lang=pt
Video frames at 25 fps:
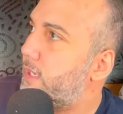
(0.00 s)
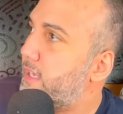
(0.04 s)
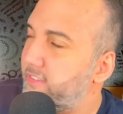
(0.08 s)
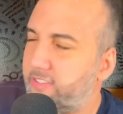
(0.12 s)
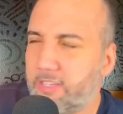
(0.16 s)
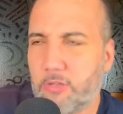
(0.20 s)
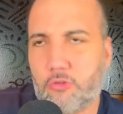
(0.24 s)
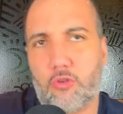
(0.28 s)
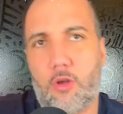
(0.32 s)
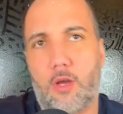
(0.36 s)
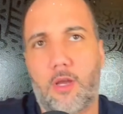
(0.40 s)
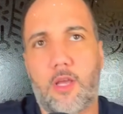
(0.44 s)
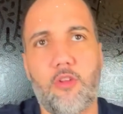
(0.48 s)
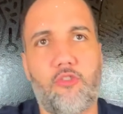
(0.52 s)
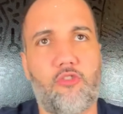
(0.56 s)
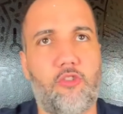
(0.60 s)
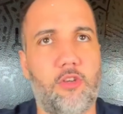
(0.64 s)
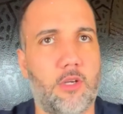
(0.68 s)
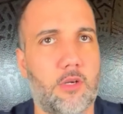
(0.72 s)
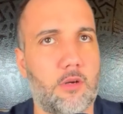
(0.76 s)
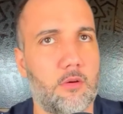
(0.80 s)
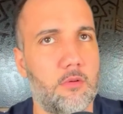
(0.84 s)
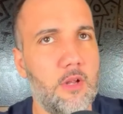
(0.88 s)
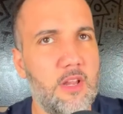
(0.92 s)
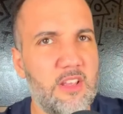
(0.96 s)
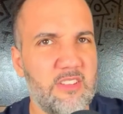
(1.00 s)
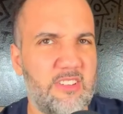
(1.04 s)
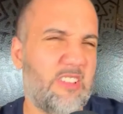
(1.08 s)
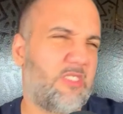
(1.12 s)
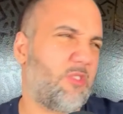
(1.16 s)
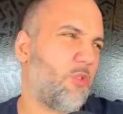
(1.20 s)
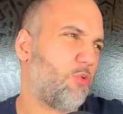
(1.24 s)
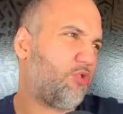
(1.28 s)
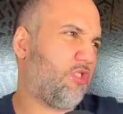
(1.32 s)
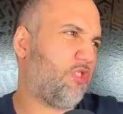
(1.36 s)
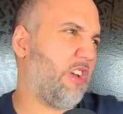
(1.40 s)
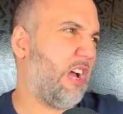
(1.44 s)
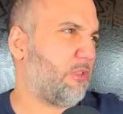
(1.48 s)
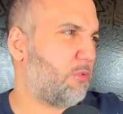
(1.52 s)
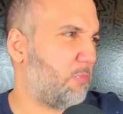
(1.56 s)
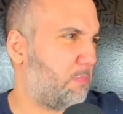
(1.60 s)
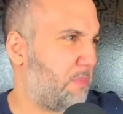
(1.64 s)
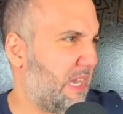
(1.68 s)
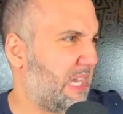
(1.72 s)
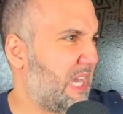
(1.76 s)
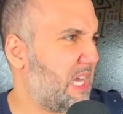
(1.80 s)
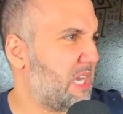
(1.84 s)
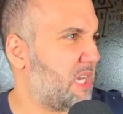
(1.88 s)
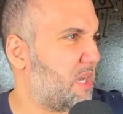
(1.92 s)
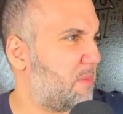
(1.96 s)
Vocês só criticam. Vocês são chato pra
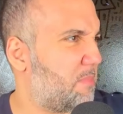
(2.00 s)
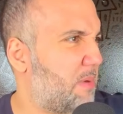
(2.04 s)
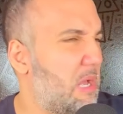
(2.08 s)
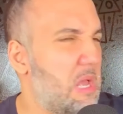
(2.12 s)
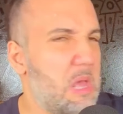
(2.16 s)
caramba.